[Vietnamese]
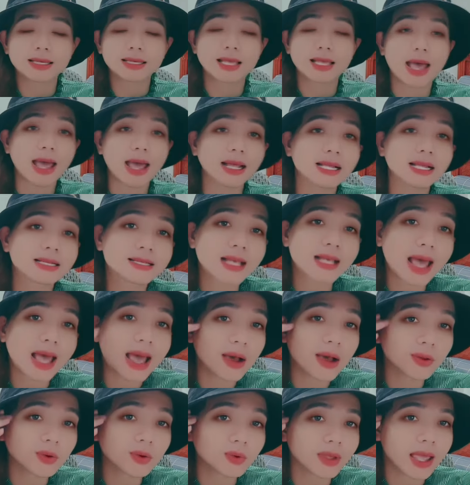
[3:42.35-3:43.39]
khác là
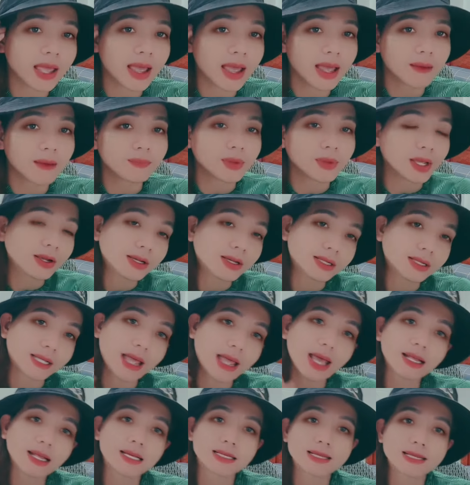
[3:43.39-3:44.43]
sao nha những người
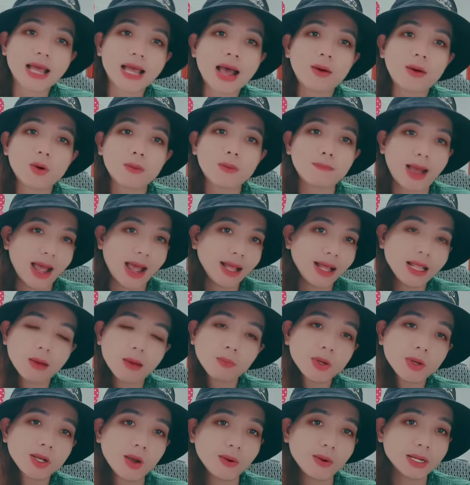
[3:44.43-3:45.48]
khác là sao còn bà
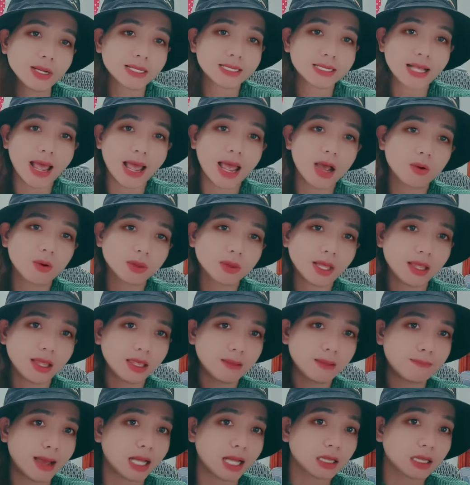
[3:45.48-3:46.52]
không có gọi là sao tại
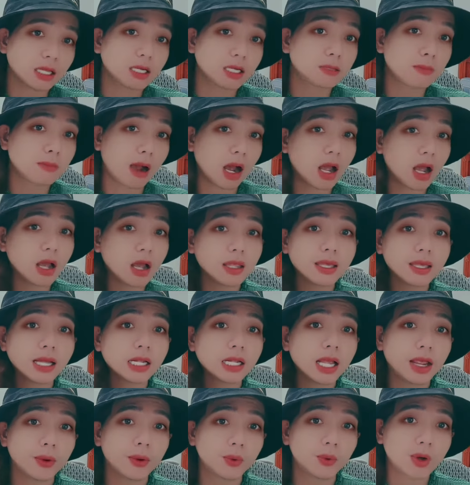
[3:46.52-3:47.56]
vì bà từ bỏ
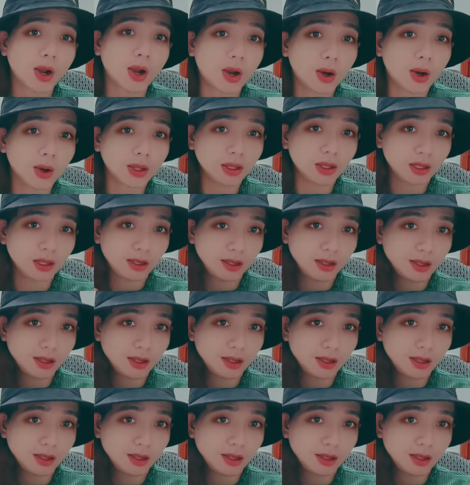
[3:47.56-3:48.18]
danh hiệu rồi